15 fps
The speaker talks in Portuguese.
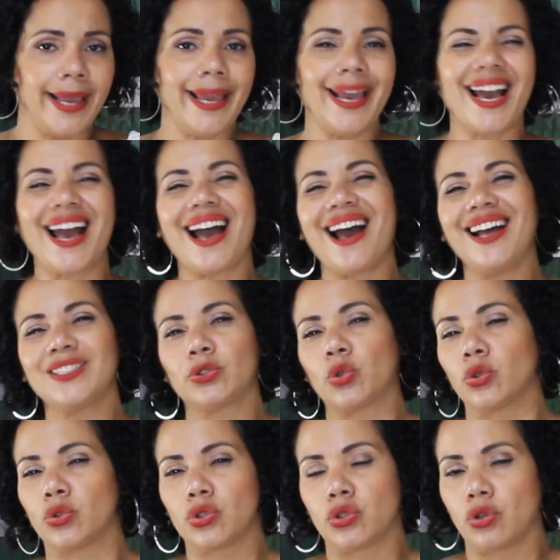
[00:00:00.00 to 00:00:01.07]
Errar,
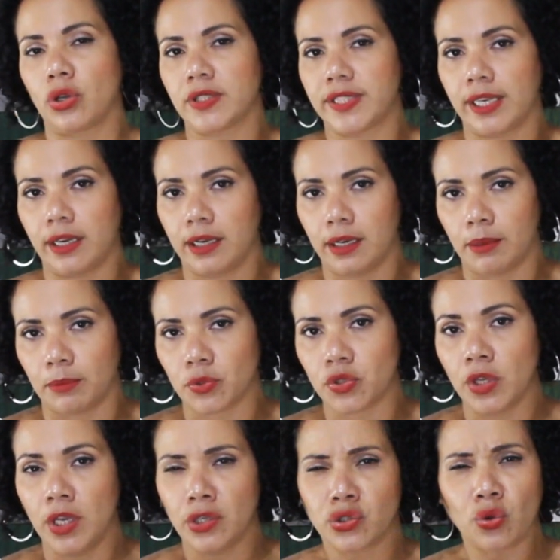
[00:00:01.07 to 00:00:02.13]
todos nós
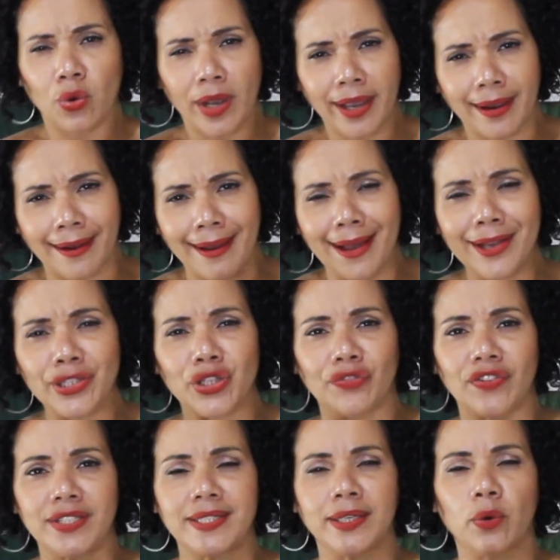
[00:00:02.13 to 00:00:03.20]
erramos. Escorregar de
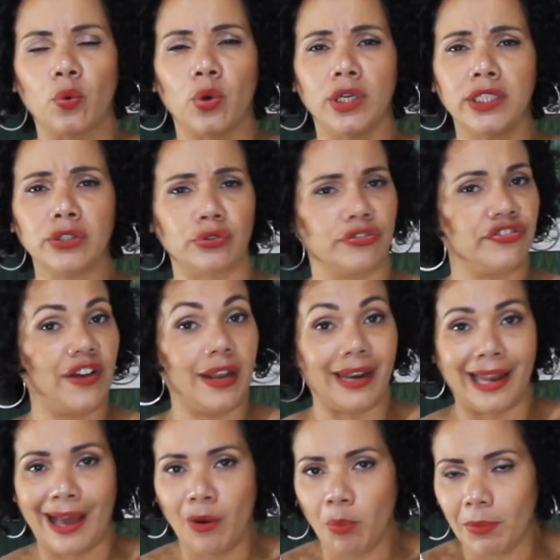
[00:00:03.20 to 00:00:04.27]
vez em quando,
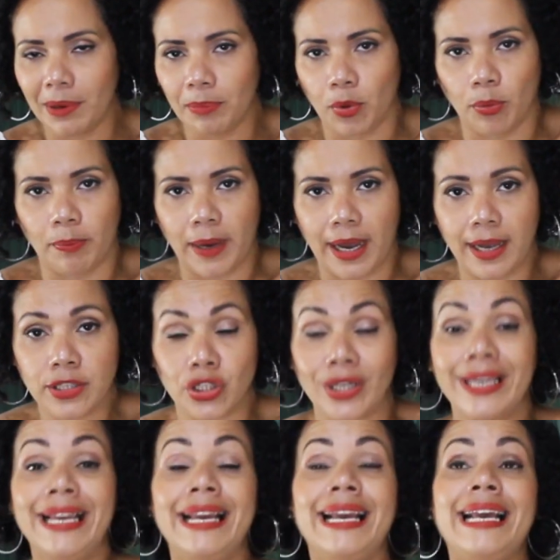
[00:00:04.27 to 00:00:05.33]
falar uma
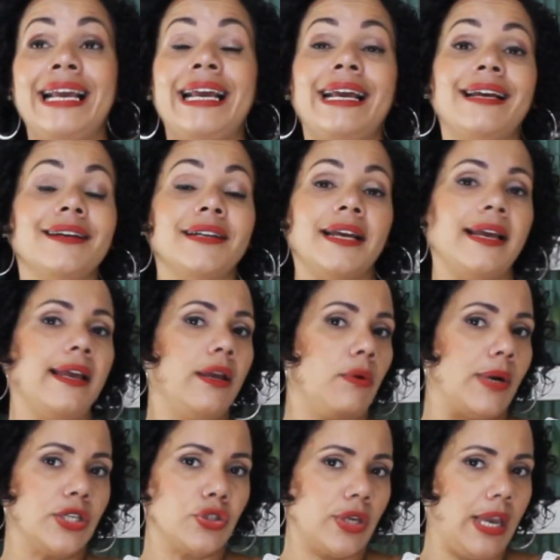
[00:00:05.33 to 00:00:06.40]
bobagem
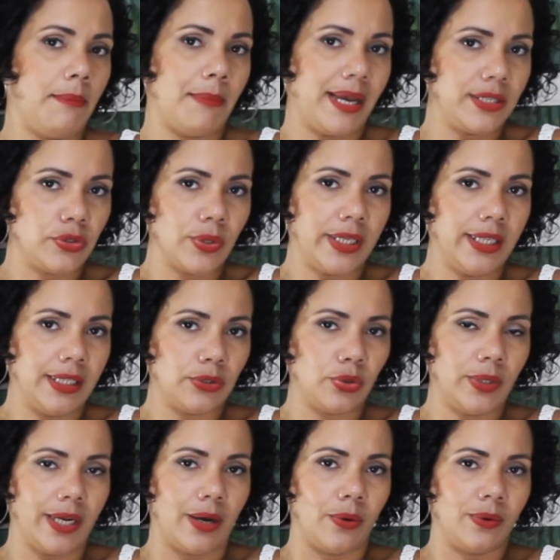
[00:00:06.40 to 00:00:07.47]
eu acho que é mais do que
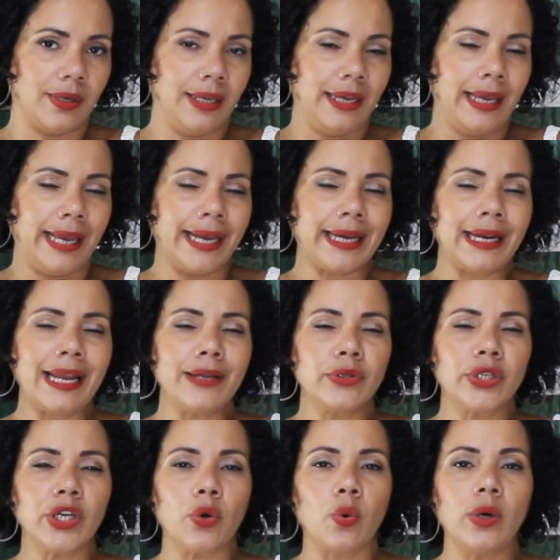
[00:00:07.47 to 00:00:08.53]
natural. É
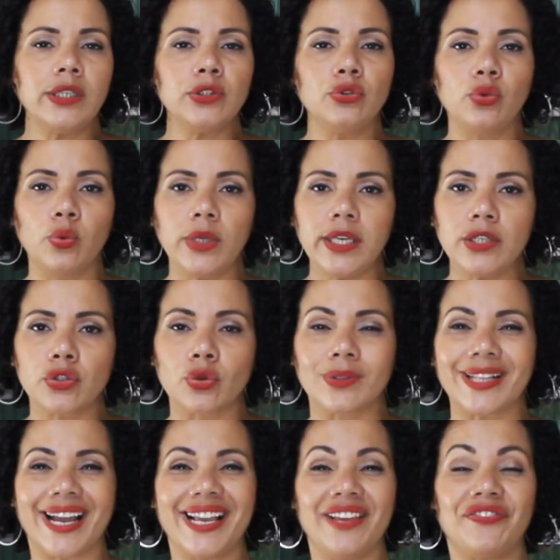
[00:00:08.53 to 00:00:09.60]
claro que quando isso
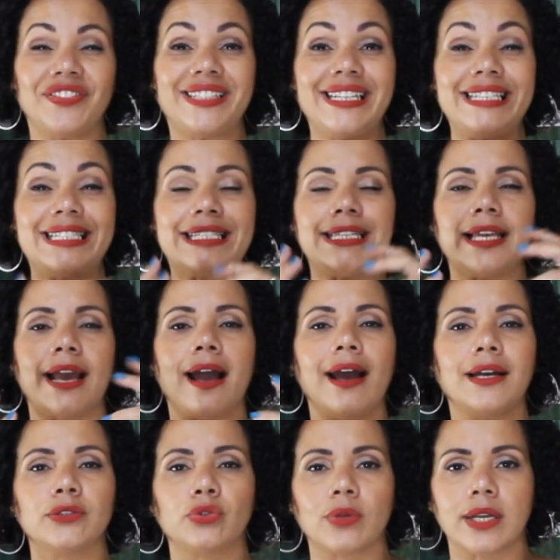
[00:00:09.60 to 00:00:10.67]
está
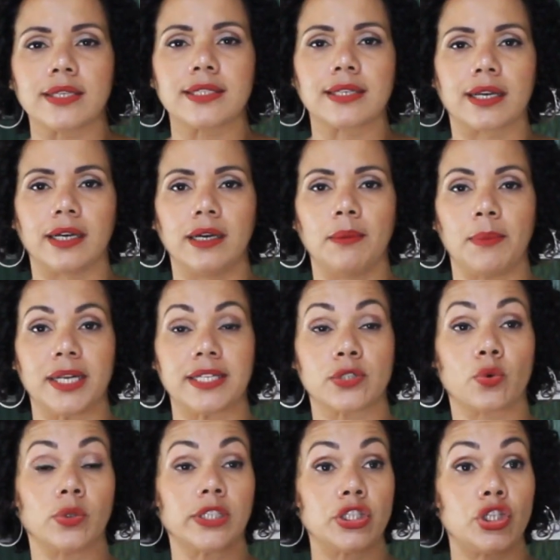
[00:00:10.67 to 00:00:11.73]
evidenciado nas
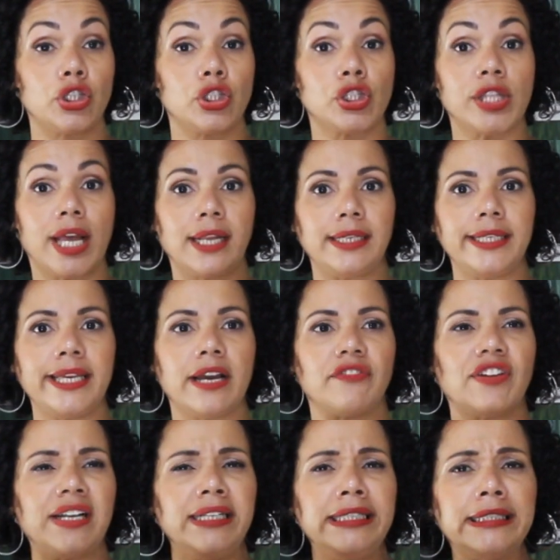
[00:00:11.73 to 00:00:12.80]
câmeras, quando a gente está ali
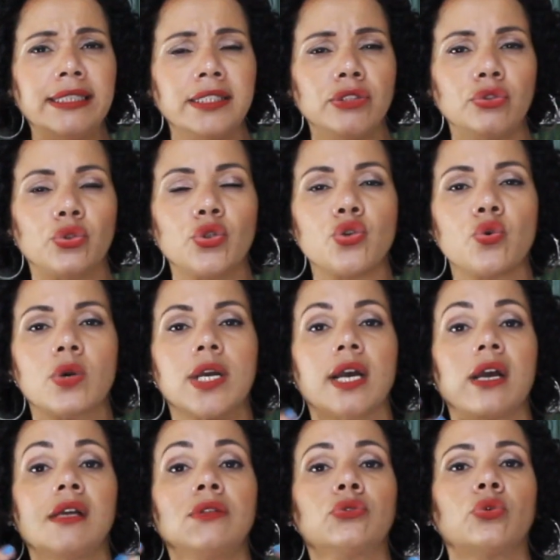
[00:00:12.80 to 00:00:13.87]
avaliando,
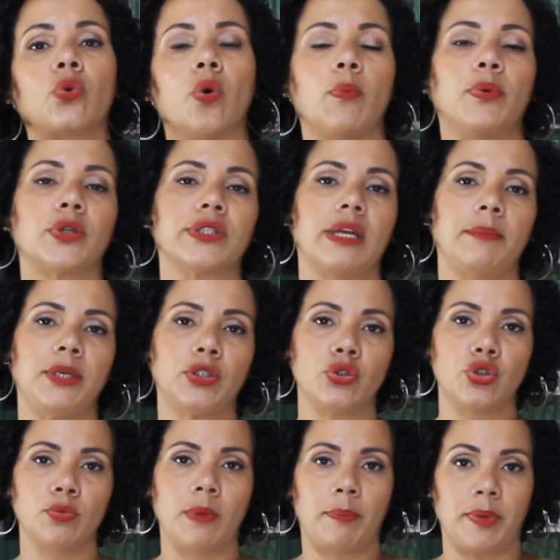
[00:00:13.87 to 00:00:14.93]
julgando o comportamento
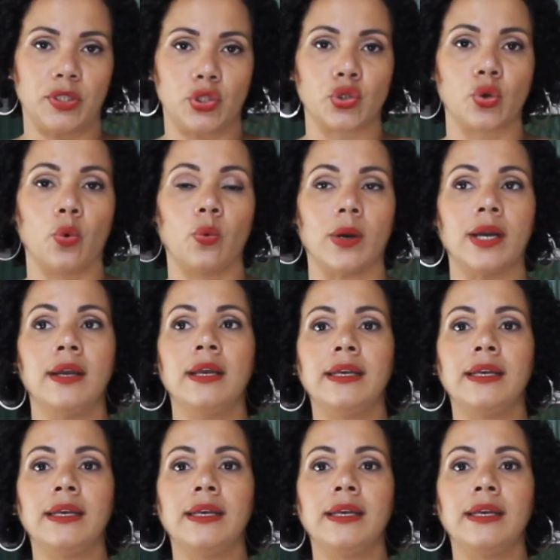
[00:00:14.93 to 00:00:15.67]
de uma pessoa,